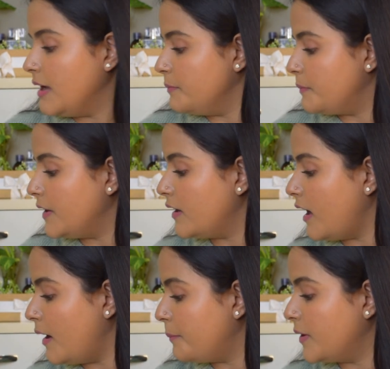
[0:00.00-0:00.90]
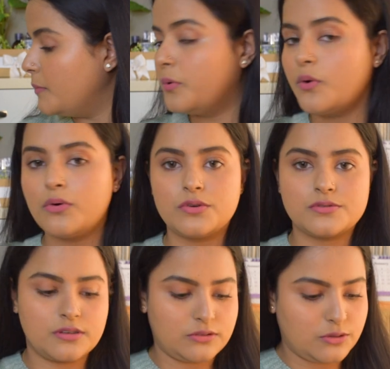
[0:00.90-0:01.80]
टाइम पर आप बोर हो
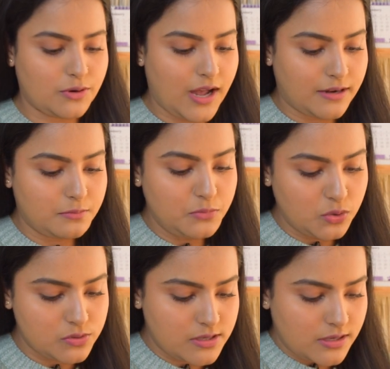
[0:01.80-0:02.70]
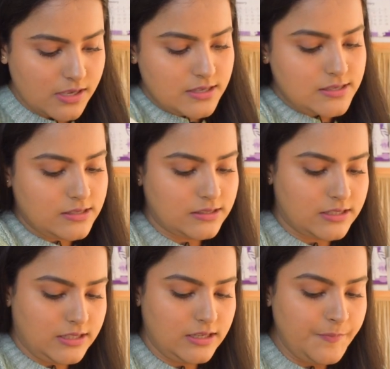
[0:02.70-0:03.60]
सकते हो एंड म्यूज़िक इज़ द
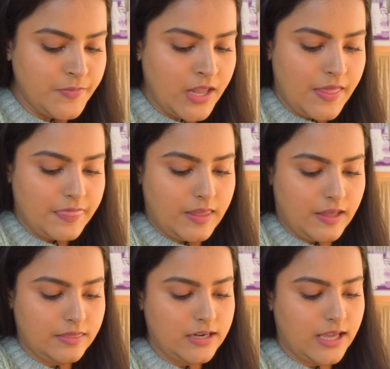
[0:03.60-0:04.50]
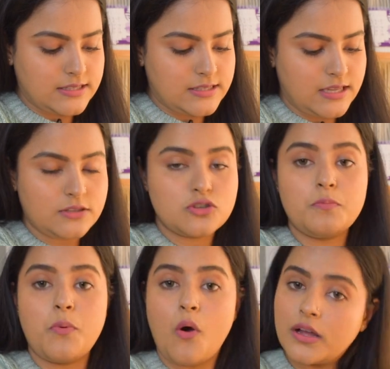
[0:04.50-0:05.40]
की देन द नेक्स्ट थिंग जो
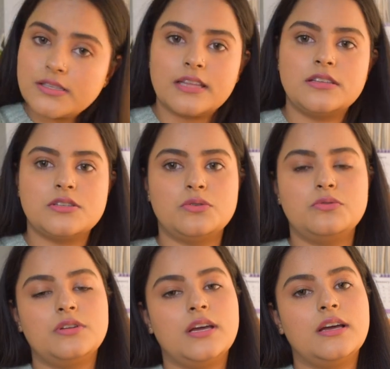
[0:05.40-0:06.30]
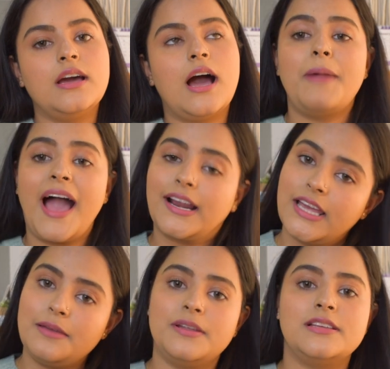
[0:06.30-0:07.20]
बहुत ज़्यादा ज़रूरी है आप बैग
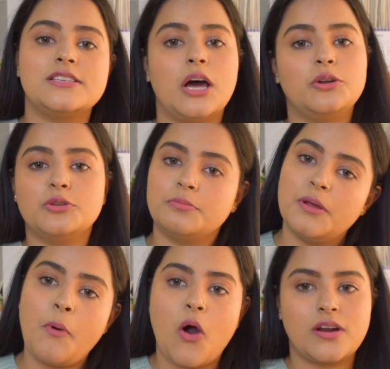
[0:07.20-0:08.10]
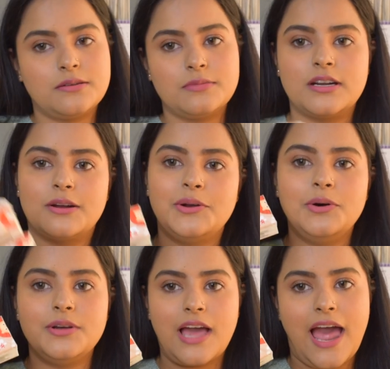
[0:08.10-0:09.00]
नहीं भी ले जा रहे हो तो अपने पॉकेट में रख लो
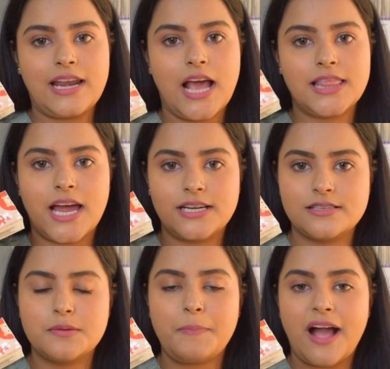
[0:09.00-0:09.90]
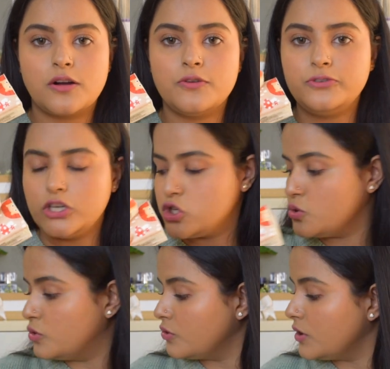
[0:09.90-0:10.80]
एंड दैट इज़ अ पैक ऑफ
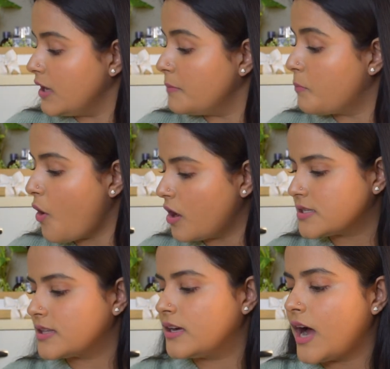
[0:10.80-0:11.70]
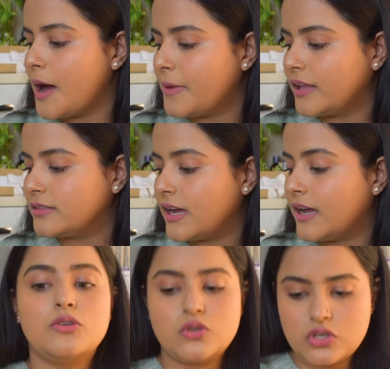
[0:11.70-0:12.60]
टिश्यू क्योंकि ये बहुत ज़्यादा काम आता
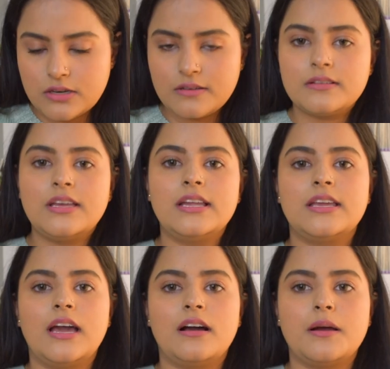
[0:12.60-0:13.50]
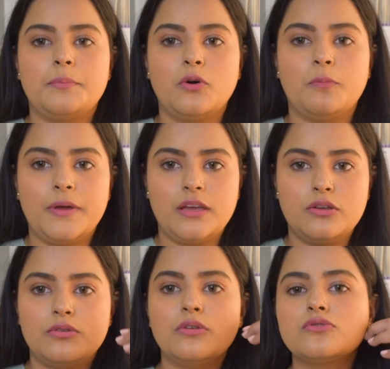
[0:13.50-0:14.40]
कुछ गिर गया कपड़ों पे यू
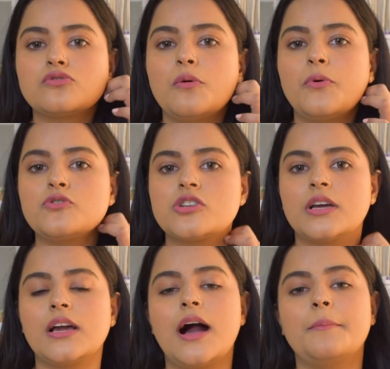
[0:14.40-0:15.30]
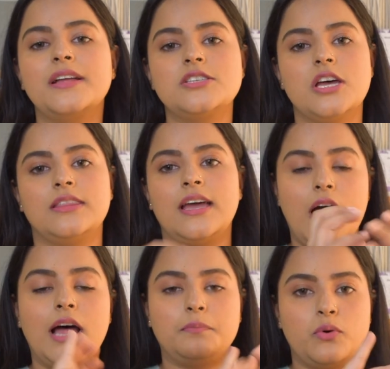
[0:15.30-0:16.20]
you नो know, उसको पोछने के काम आ जाता है
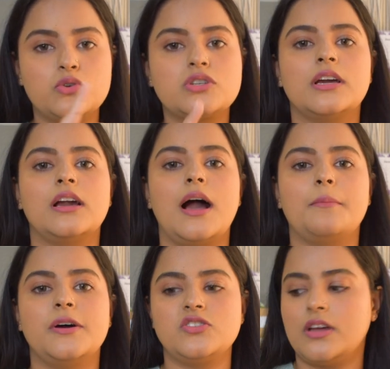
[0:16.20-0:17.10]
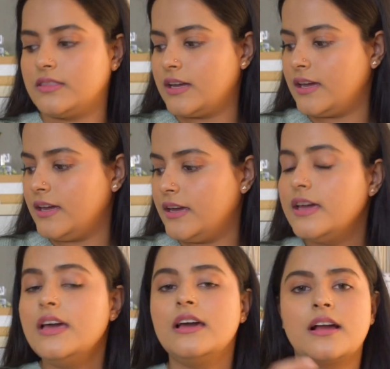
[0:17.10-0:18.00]
हाथ पोछने के काम आ जाता है
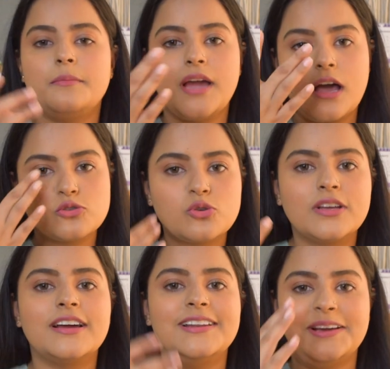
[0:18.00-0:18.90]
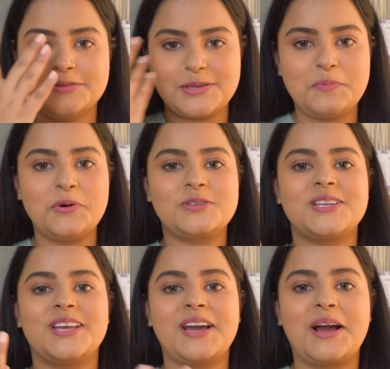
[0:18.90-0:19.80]
कभी आंसू निकल गए उसे
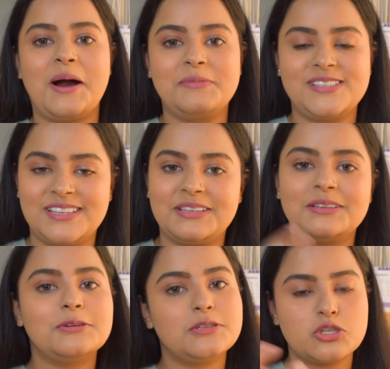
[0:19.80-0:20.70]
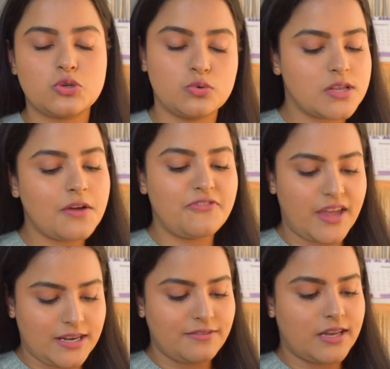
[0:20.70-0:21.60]
पोछने के काम आ जाता है तो टिश्यूज़ आर
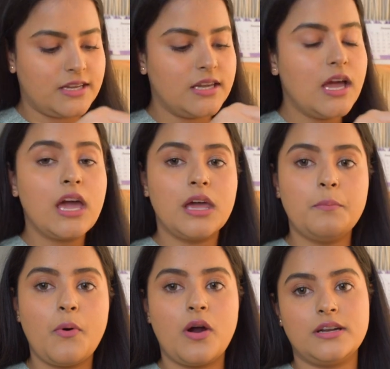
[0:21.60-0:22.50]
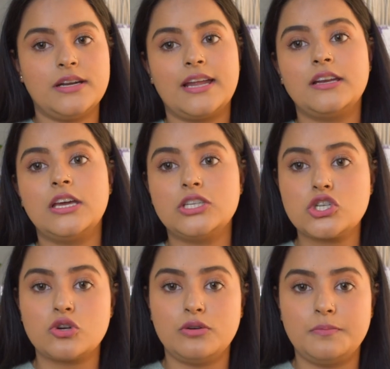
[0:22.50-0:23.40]
वेरी वेरी इंपॉर्टेंट एंड इट
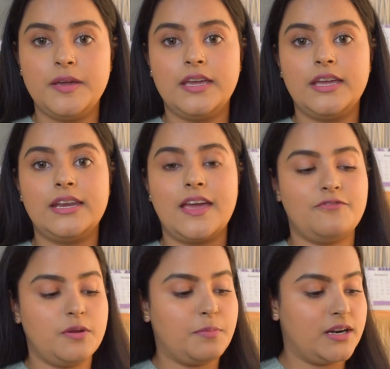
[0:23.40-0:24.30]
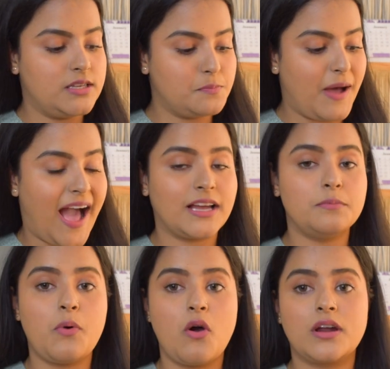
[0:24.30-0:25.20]
शुड बी इन एवरीबडीज़ बैग
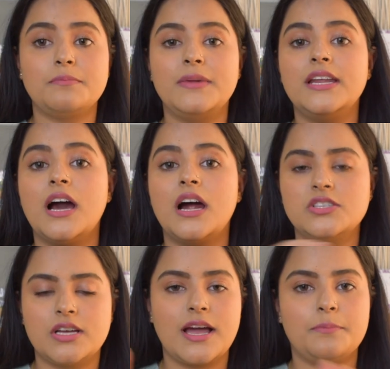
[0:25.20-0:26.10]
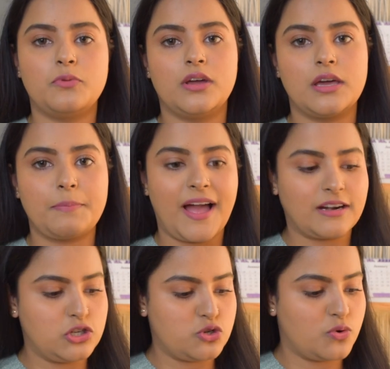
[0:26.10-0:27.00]
एंड पॉकेट मेरे हर जगह आपको एक एक पैक
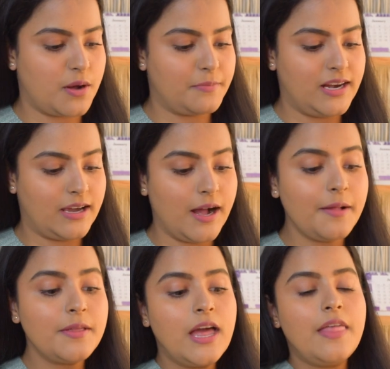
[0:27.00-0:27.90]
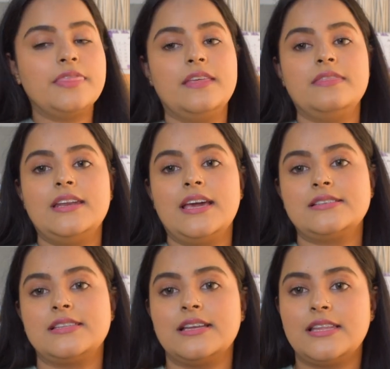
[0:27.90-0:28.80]
टिश्यू का मिलेगा देन द
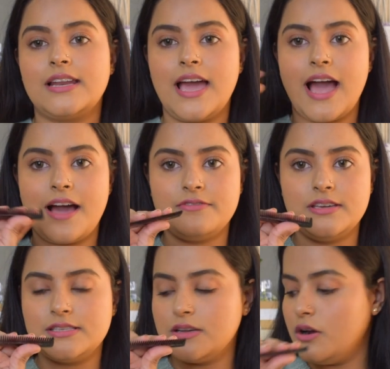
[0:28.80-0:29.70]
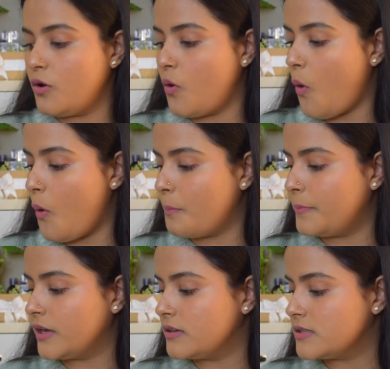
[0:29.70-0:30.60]
नेक्स्ट थिंग दैट आई हैव इज़ अ कोम
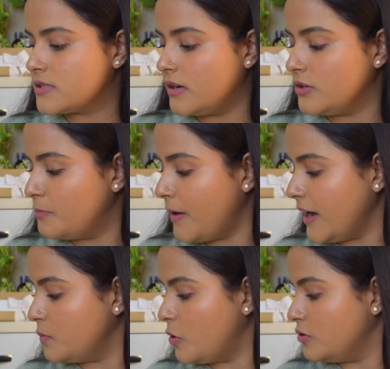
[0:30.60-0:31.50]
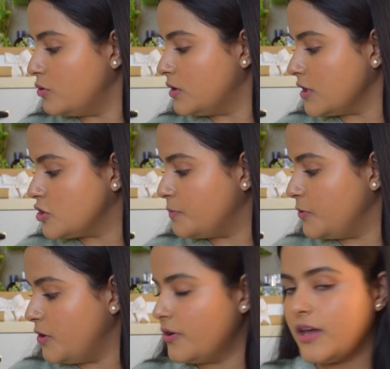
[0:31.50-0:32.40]
बिकॉज यू माइट वॉन्ट टू टच अप
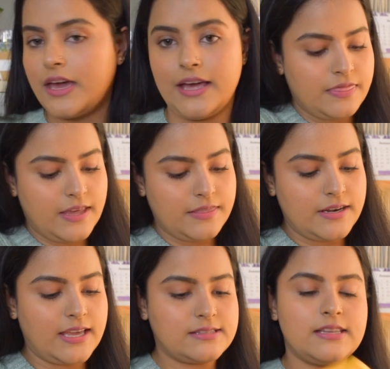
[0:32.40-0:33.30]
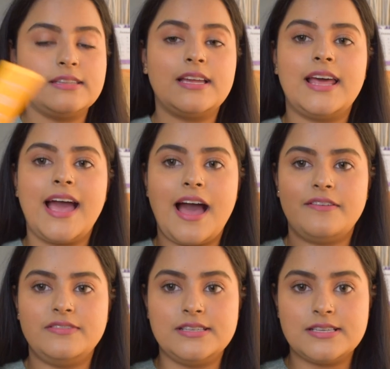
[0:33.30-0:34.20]
योर हेयर देन द नेक्स्ट थिंग दैट आई हैव
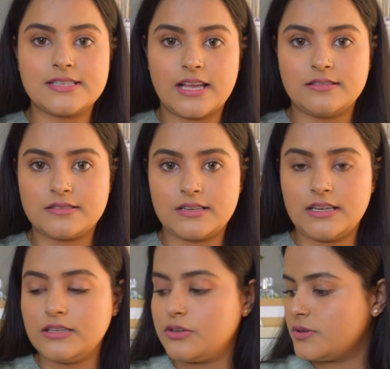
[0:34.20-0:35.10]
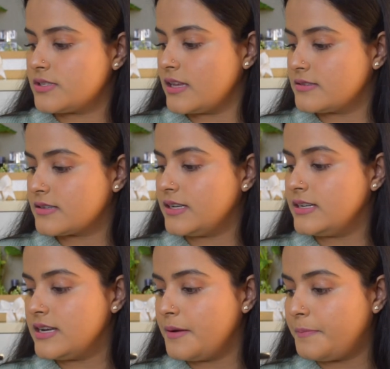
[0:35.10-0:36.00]
हैव इज़ ए सनस्क्रीन क्योंकि
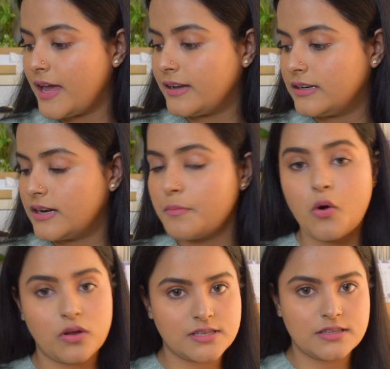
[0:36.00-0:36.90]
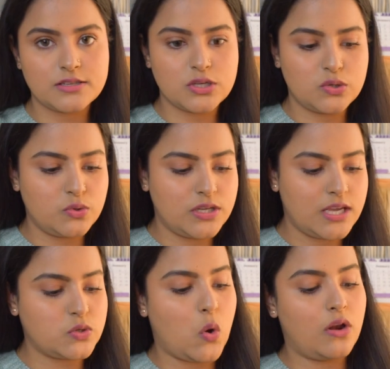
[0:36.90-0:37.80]
सनस्क्रीन रीअप्लाई करना बहुत ज़्यादा ज़रूरी
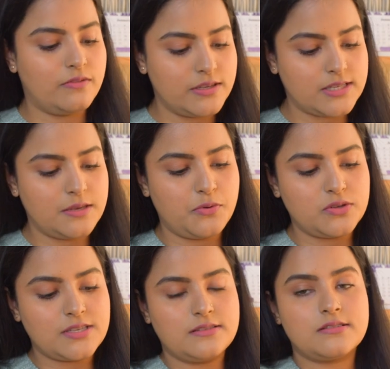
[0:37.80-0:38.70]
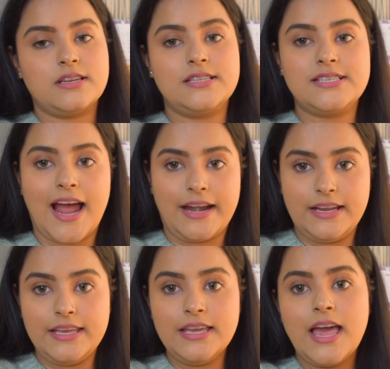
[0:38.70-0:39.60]
है सो ऑलवेज कीप योर सनस्क्रीन
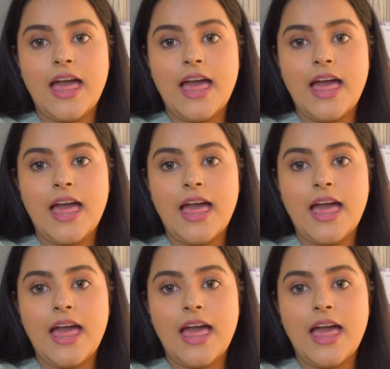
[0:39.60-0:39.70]
हैंडी